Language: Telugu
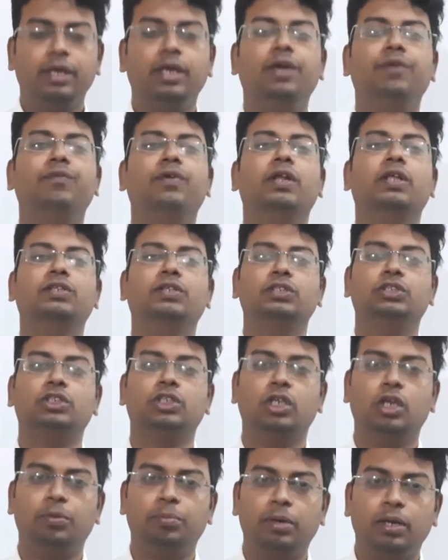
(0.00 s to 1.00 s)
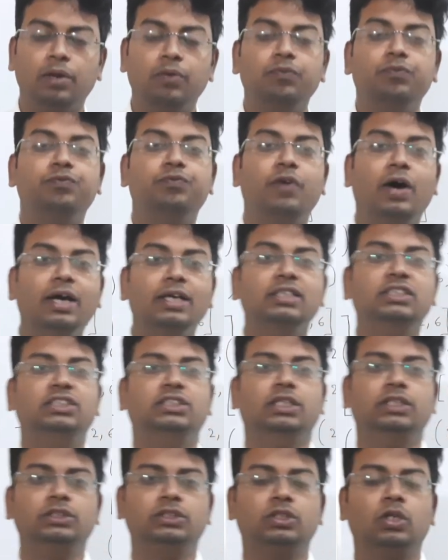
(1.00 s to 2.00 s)
ఈ వీడియో సెషన్లో మనం
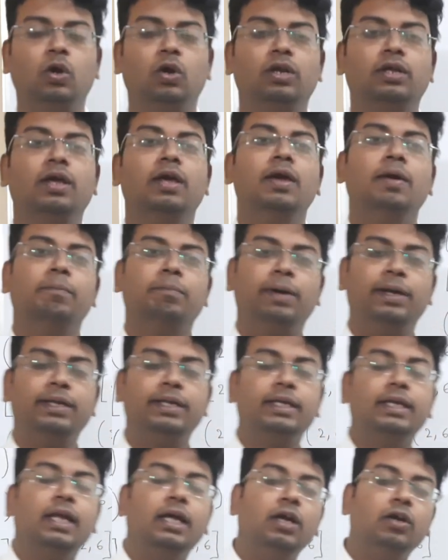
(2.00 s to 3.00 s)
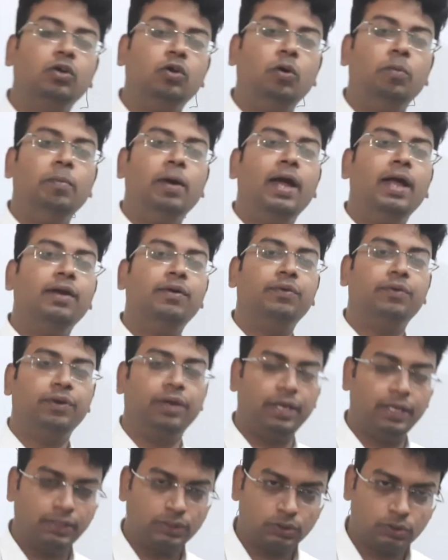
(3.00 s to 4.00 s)
ఫంక్షన్స్లోని పర్టికులర్గా డొమాన్
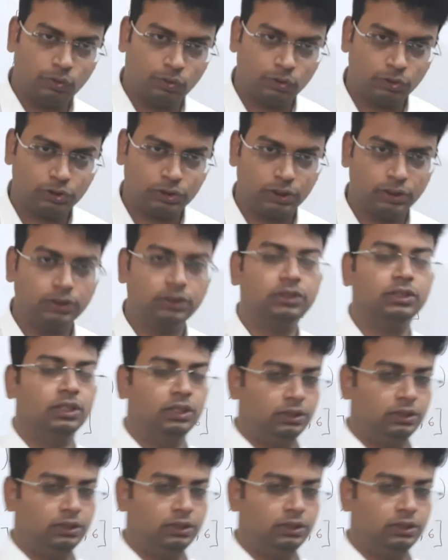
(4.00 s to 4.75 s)
రేంజ్ సొల్యూషన్స్